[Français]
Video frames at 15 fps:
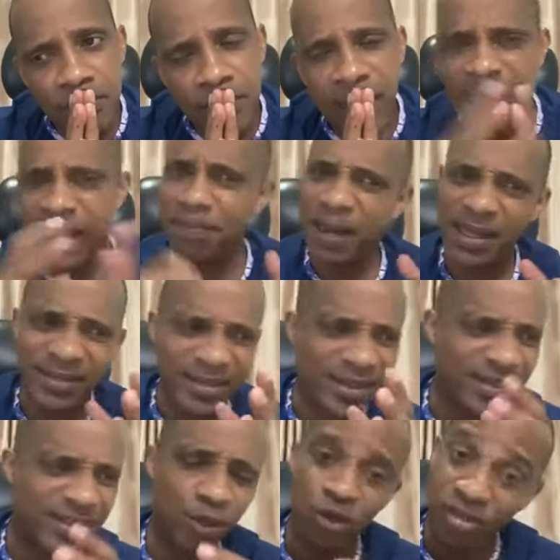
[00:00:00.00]
Être
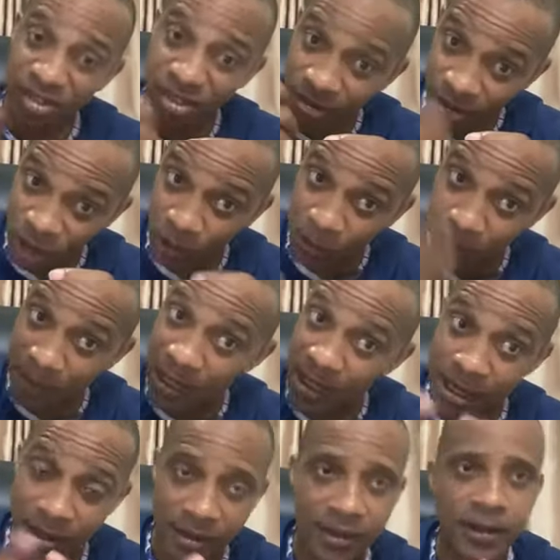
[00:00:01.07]
baptisé du Saint-Esprit par
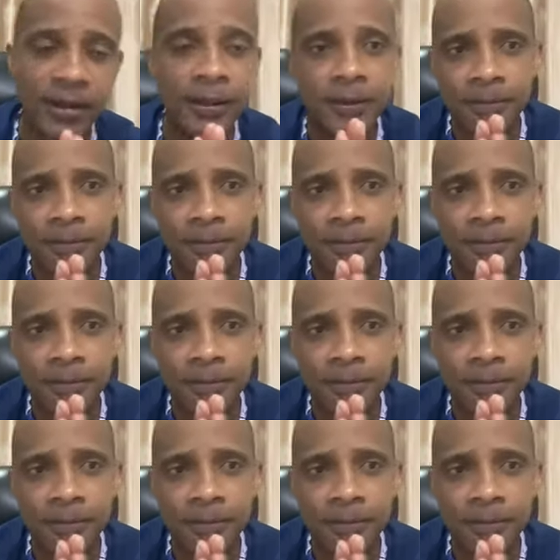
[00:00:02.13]
la langue.